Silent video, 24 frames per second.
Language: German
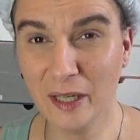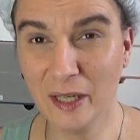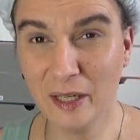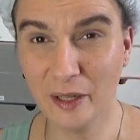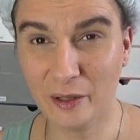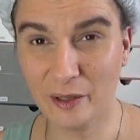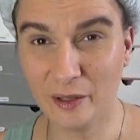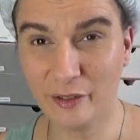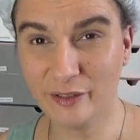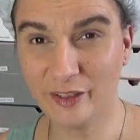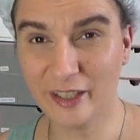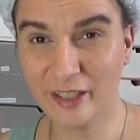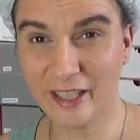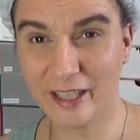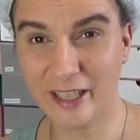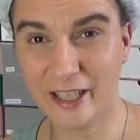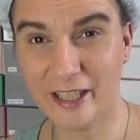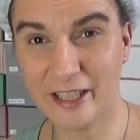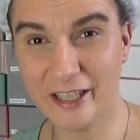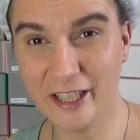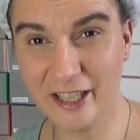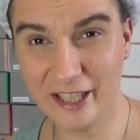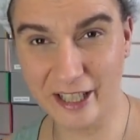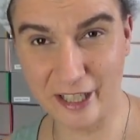läuft der
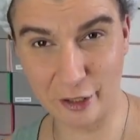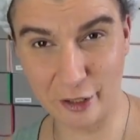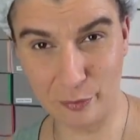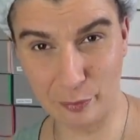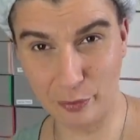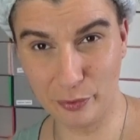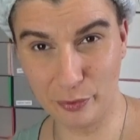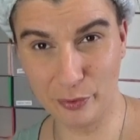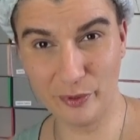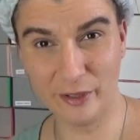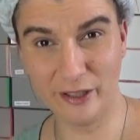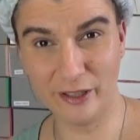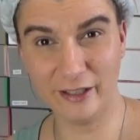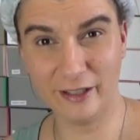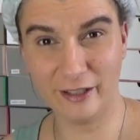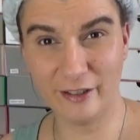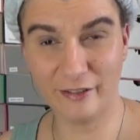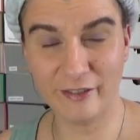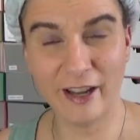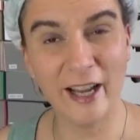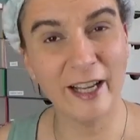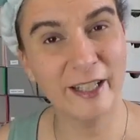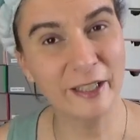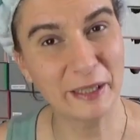Geschirrspüler,
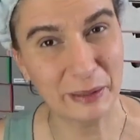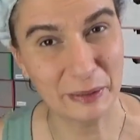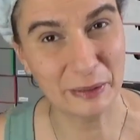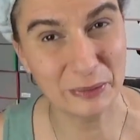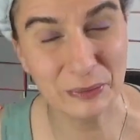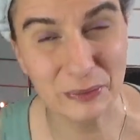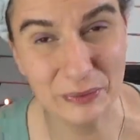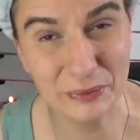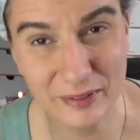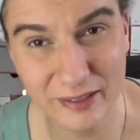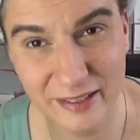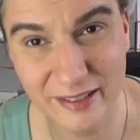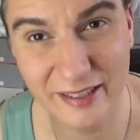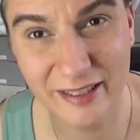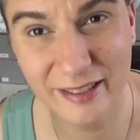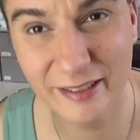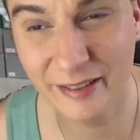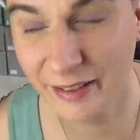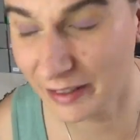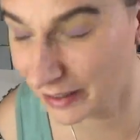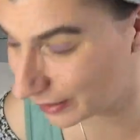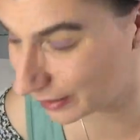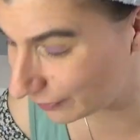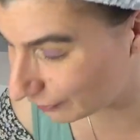weiter runter
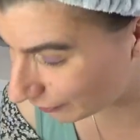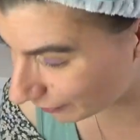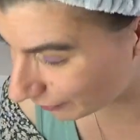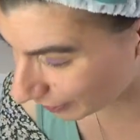die